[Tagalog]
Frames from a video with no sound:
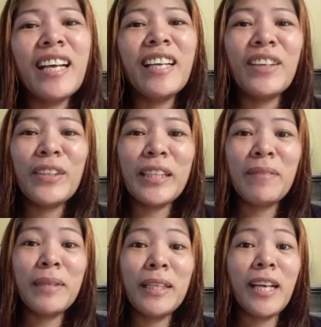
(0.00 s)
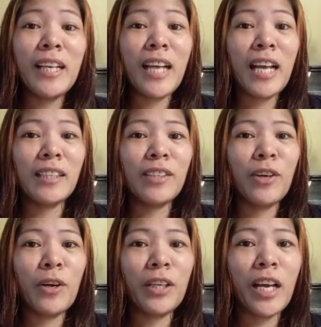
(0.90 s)
sa Yakult na binigay niya Ate
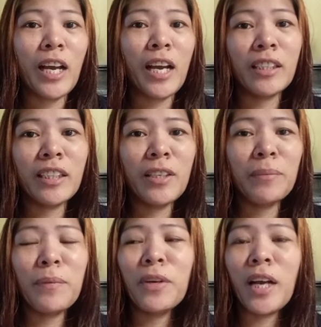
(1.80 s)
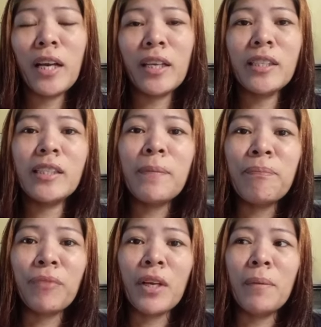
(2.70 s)
Donna. At ngayon po guys,
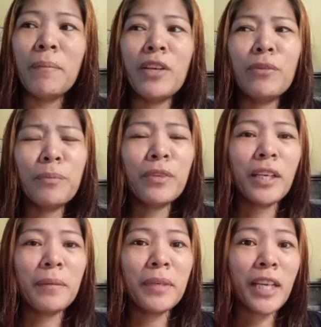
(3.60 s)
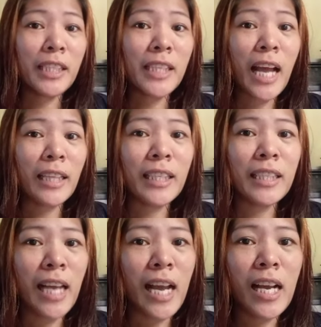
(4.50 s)
meron pong nagbigay sa
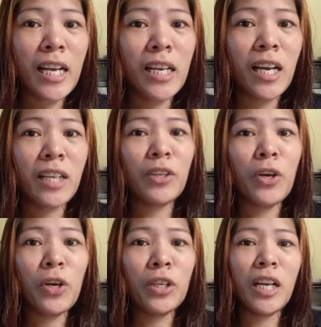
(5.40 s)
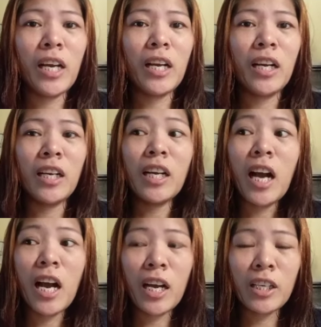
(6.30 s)
atin ng ano, ng
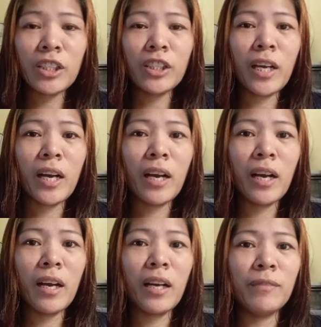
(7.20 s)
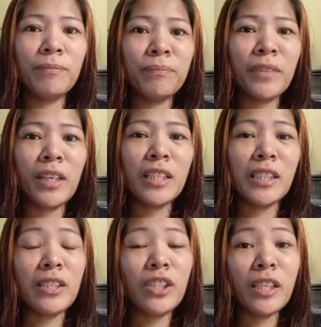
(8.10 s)
cash na
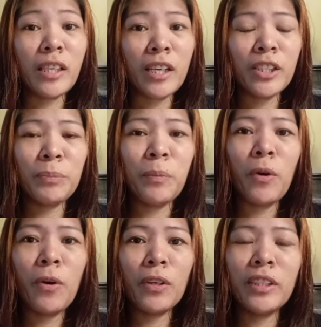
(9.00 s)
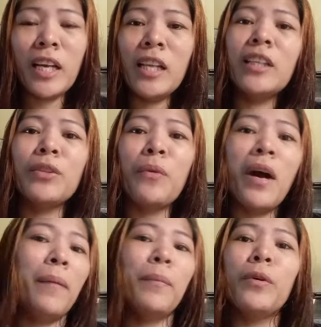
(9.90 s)
sa GCash po dahil
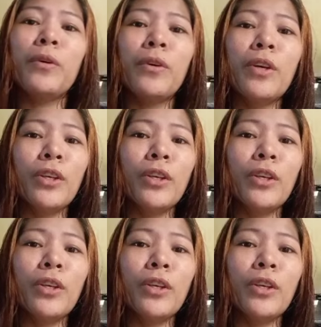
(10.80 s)
natuwa po